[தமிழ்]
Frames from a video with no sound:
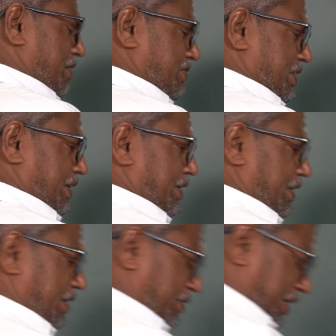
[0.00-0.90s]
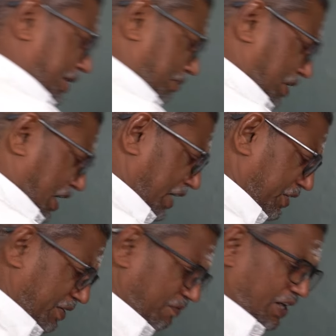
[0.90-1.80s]
வாங்குவதற்கு அதாவது இடம்
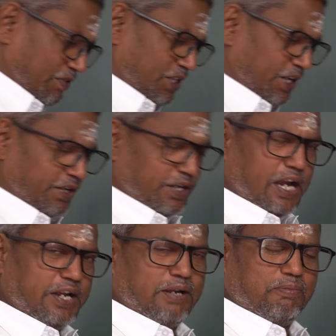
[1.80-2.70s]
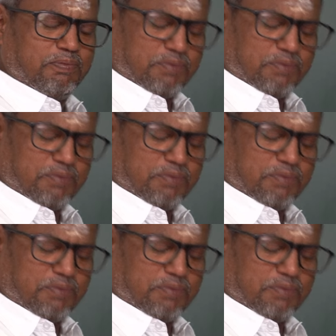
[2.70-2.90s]
காலியிடம் வாங்குவதற்கு காலியிடம்